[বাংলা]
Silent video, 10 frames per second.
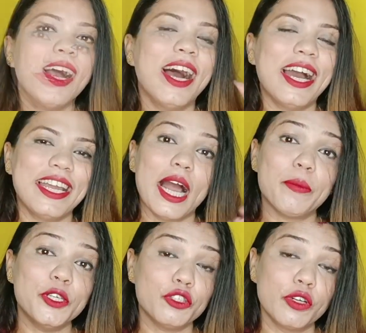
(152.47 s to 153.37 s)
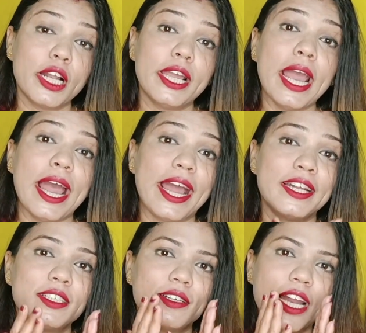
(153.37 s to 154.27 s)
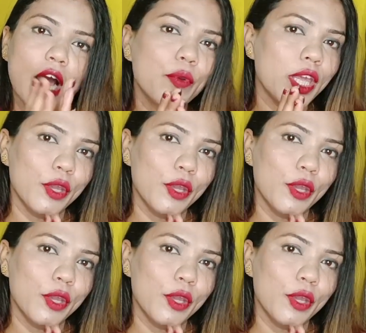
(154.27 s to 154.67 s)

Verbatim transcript: হাই আমি সোনালি অ্যান্ড নাও